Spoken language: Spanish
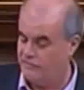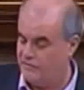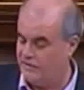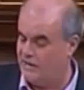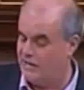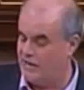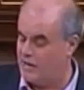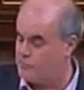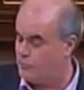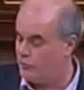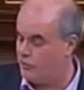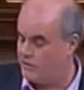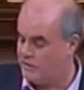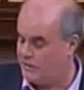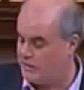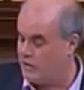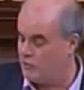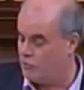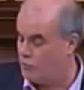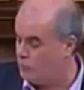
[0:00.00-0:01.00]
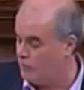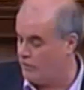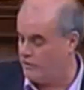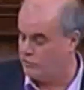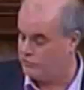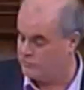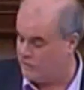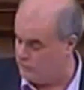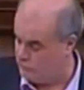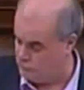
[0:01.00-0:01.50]
y al final la política
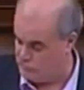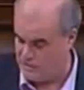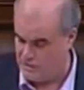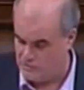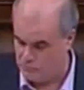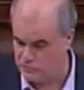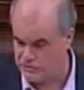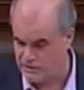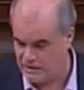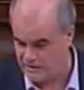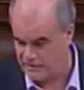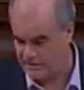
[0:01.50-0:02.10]
con cualquier otra cosa.